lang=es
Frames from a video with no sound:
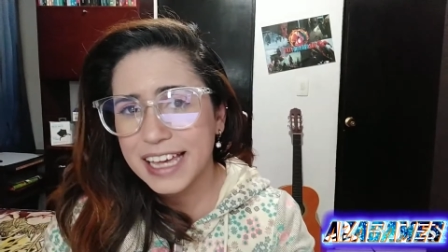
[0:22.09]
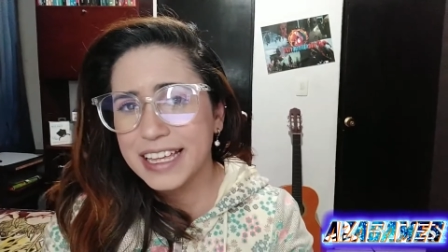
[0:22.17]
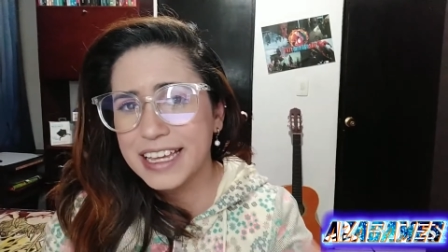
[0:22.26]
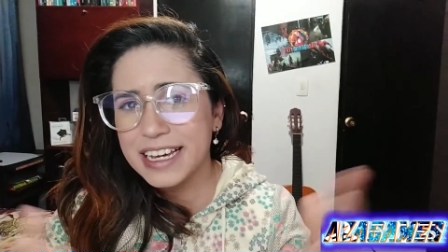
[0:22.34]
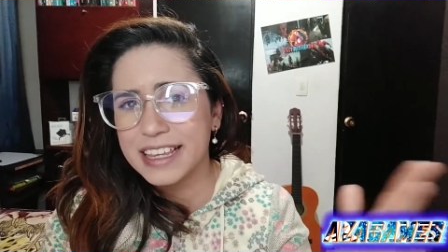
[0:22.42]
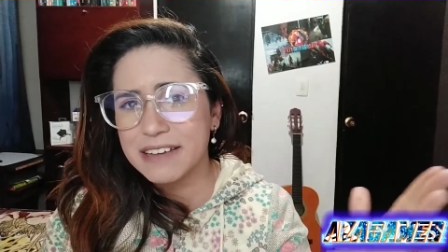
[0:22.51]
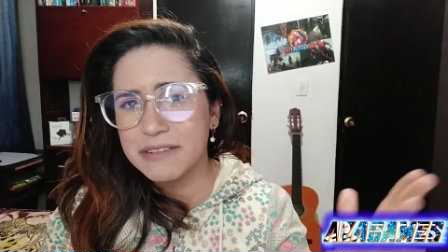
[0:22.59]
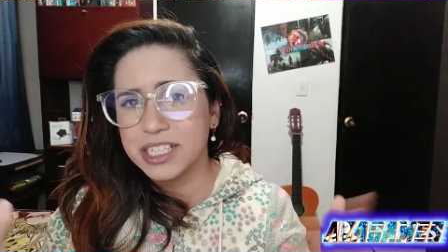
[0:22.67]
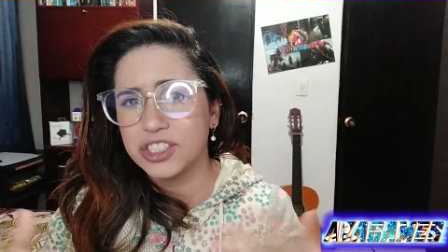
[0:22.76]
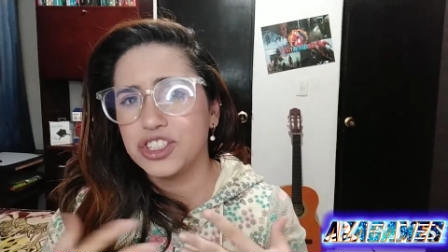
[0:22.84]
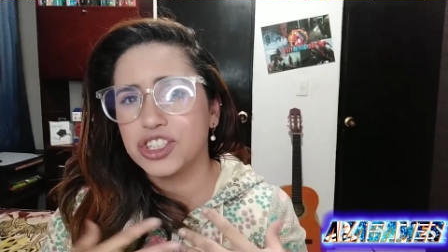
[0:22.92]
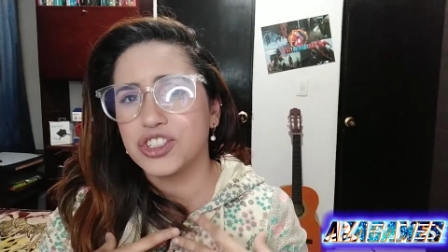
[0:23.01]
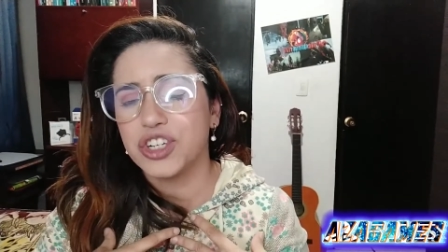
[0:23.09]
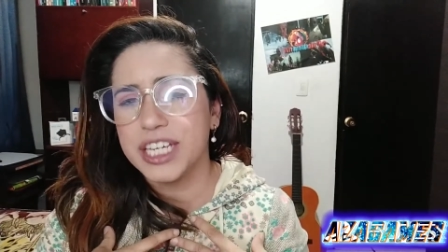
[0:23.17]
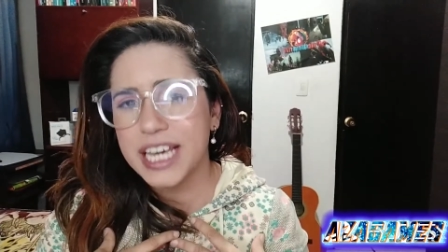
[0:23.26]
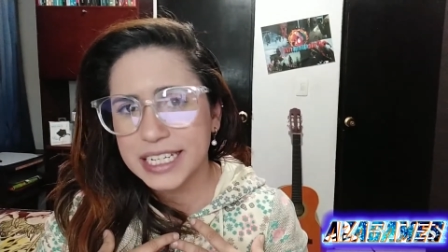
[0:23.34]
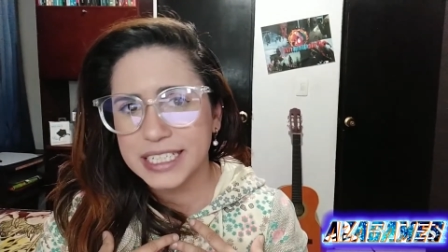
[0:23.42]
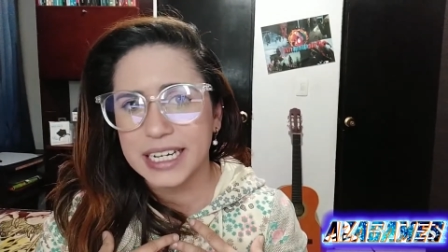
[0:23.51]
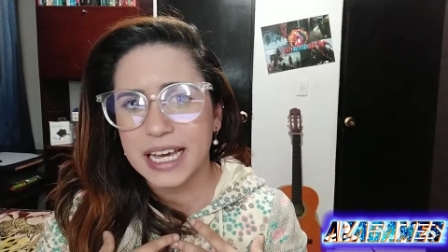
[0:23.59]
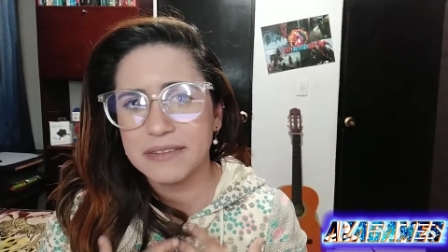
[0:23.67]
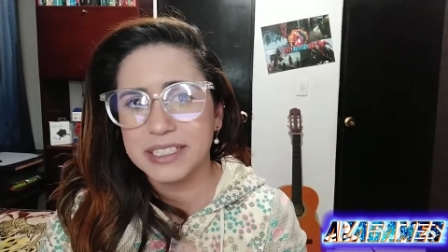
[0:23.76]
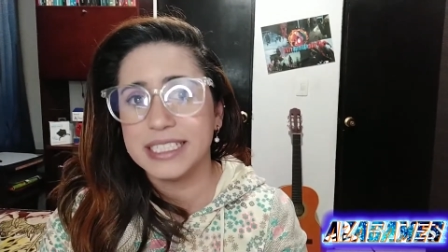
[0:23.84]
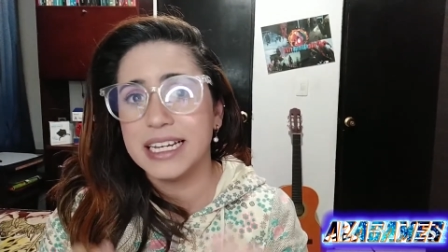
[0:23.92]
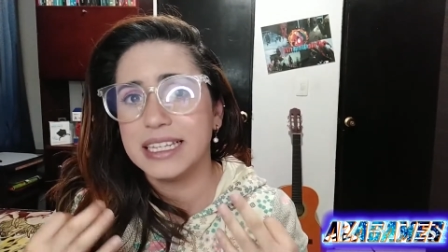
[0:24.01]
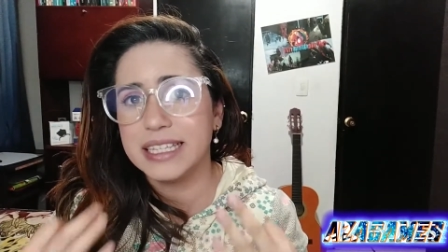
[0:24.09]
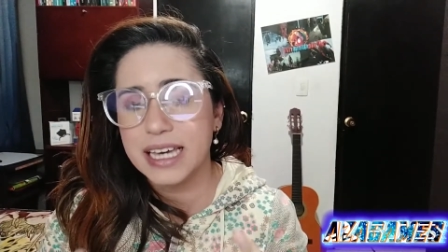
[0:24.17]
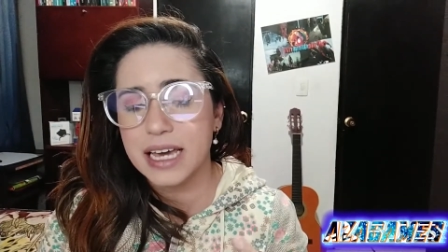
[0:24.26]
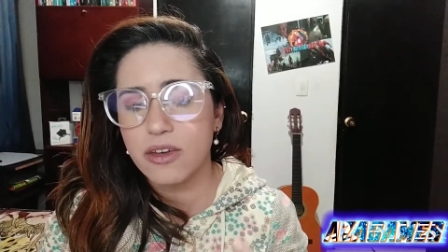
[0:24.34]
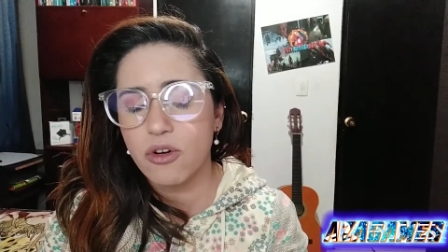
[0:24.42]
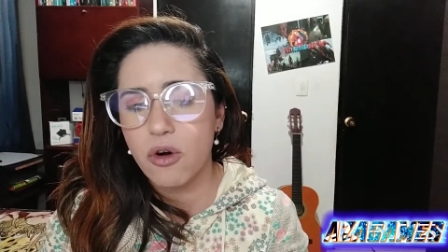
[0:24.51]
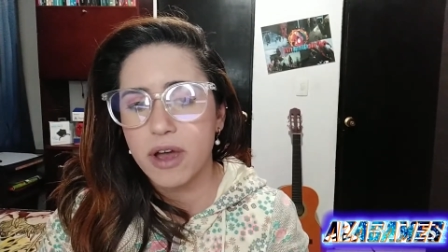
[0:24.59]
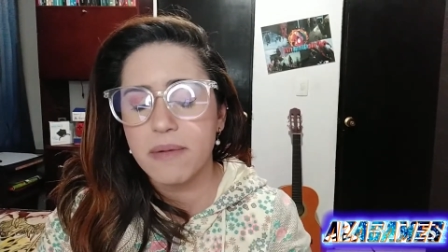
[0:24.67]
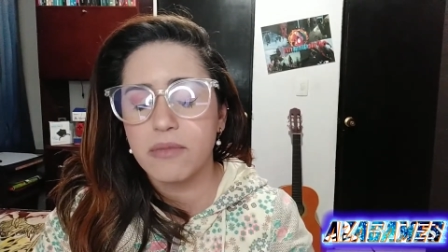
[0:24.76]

Ya sabes, yo soy Yasa Games y el día de hoy